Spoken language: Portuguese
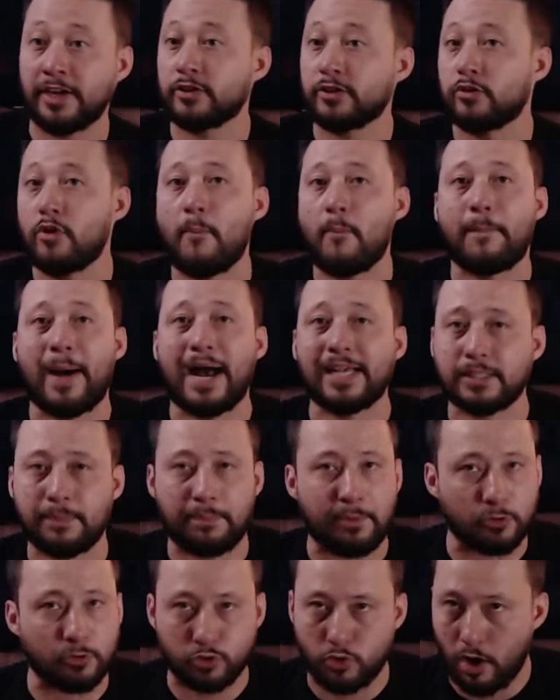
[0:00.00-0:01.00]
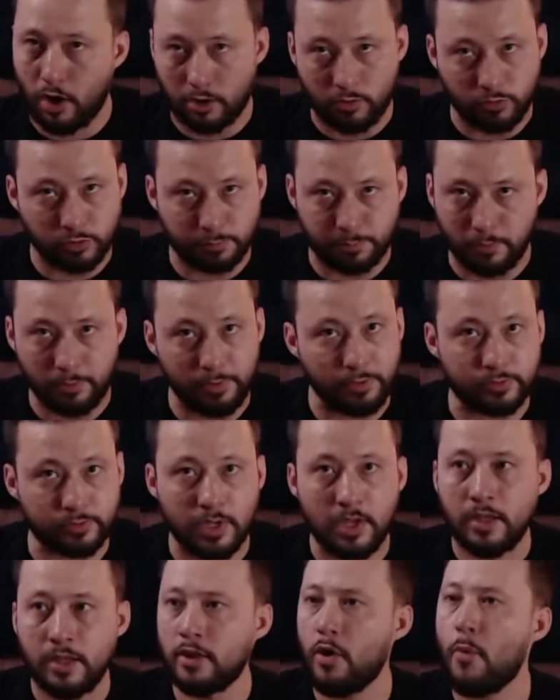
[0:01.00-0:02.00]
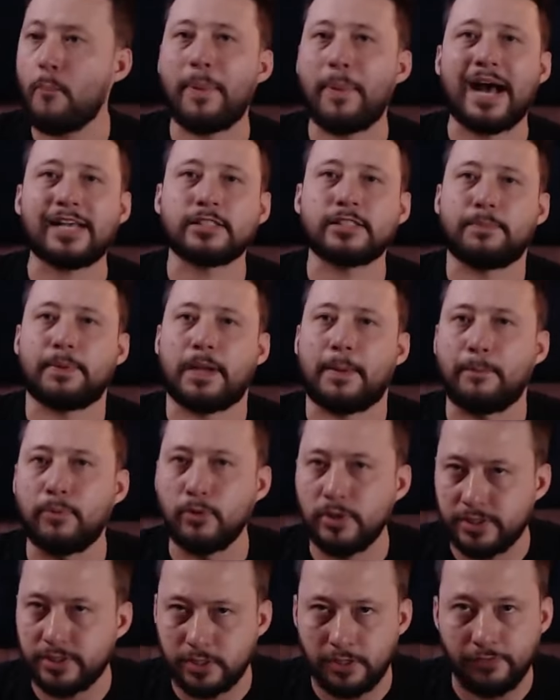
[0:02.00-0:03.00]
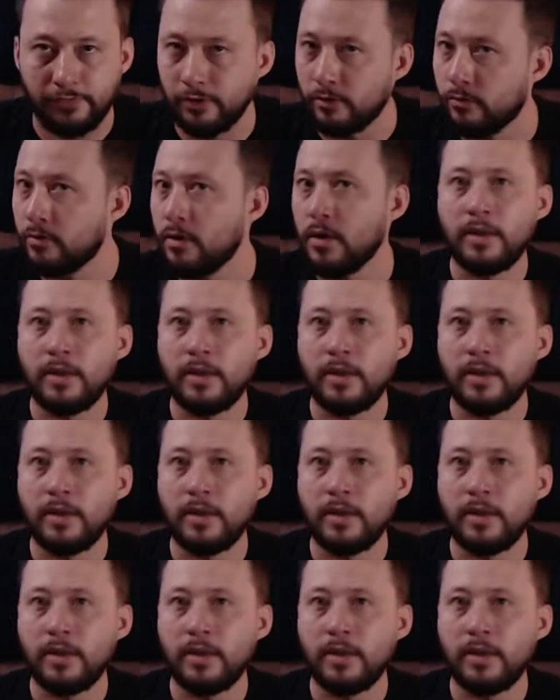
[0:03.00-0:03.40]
Isso não passa pelos órgãos públicos, não passa pela Polícia Civil,